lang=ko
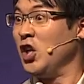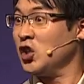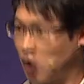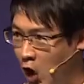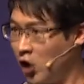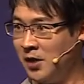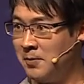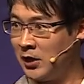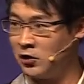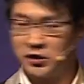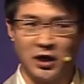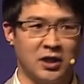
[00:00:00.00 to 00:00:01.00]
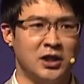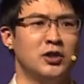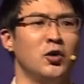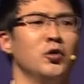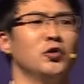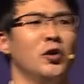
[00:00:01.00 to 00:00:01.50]
더 큰 10,000원이죠. 자, 이
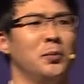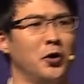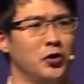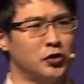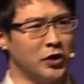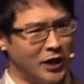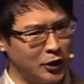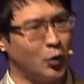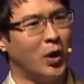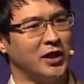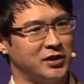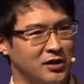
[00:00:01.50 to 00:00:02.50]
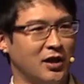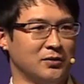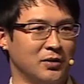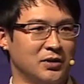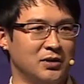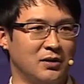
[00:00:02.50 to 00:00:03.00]
정도를 보여주니까 좋아하시더라는
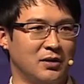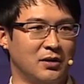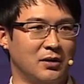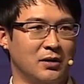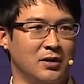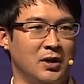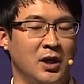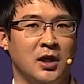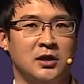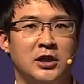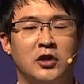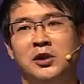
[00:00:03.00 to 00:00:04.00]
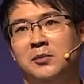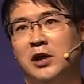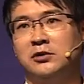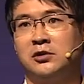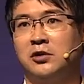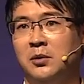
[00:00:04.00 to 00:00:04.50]
거죠. 자, 역시
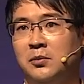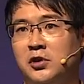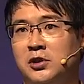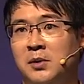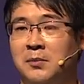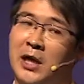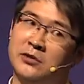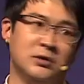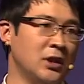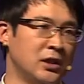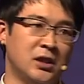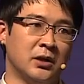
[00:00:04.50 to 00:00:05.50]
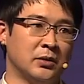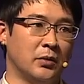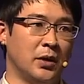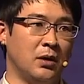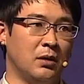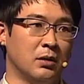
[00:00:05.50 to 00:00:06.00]
마술처럼 보이지만 마술은 아니라는
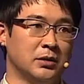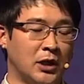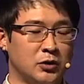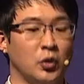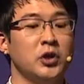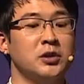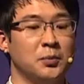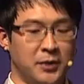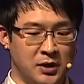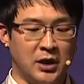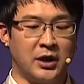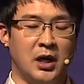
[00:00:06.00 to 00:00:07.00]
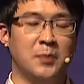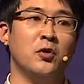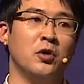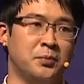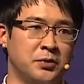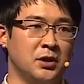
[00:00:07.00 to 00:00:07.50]
거예요. 제가 종이접기를 하나 해본
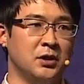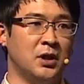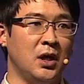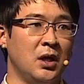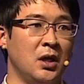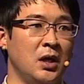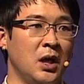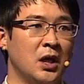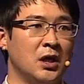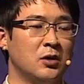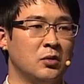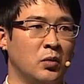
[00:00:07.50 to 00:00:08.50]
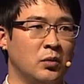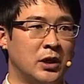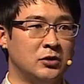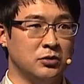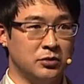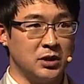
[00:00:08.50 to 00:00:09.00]
것뿐인데 이런
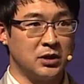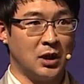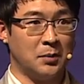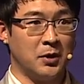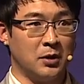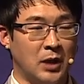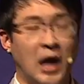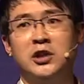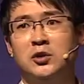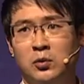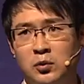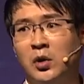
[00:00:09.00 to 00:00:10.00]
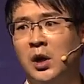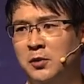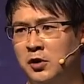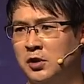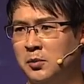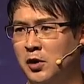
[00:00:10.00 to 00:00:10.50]
효과를 줄 수 있다면 이
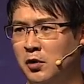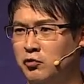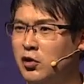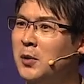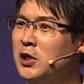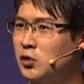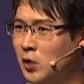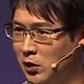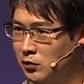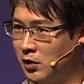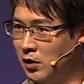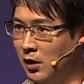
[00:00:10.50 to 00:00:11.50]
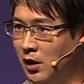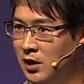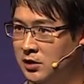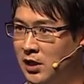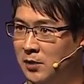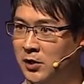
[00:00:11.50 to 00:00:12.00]
정도라면 그러면 위험하지도 않고요.
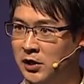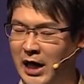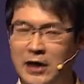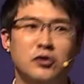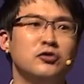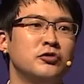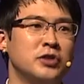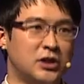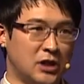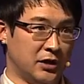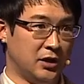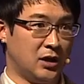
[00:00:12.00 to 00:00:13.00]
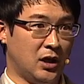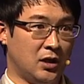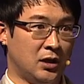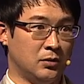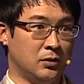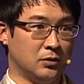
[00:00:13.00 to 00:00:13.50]
사람들에게 알려줄 수 있지
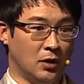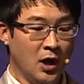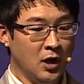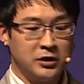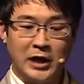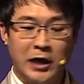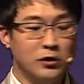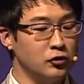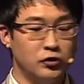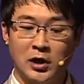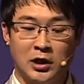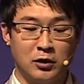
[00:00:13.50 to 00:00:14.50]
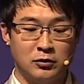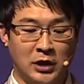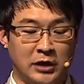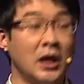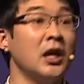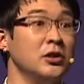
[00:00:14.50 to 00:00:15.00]
않을까라는 거죠. 근데 알려주지 않아도
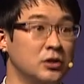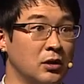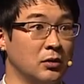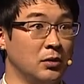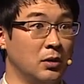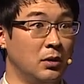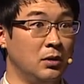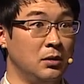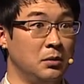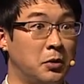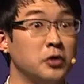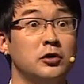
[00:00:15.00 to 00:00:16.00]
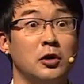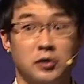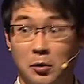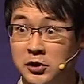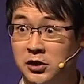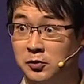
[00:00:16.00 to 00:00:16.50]
다 따라하시더라고요. 벌써
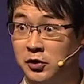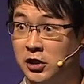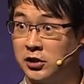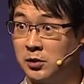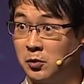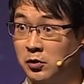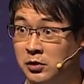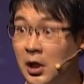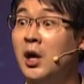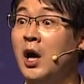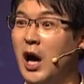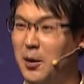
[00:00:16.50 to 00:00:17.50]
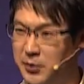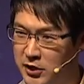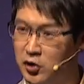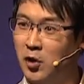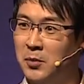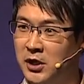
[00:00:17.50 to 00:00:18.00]
접으시는 분도 계실지 모르는데
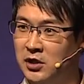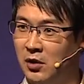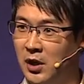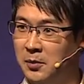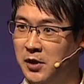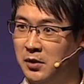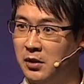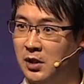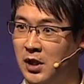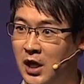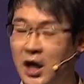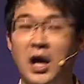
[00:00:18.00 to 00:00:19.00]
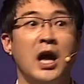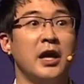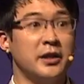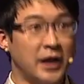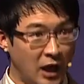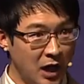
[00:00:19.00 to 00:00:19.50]
피는 것만 기억하면
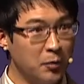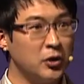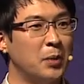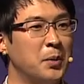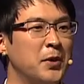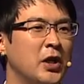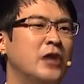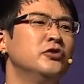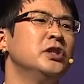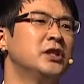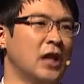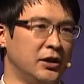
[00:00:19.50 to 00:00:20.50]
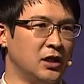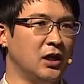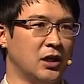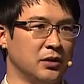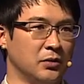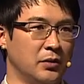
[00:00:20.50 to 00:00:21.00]
내가 해보다 보면 할 수 있지 않을까라는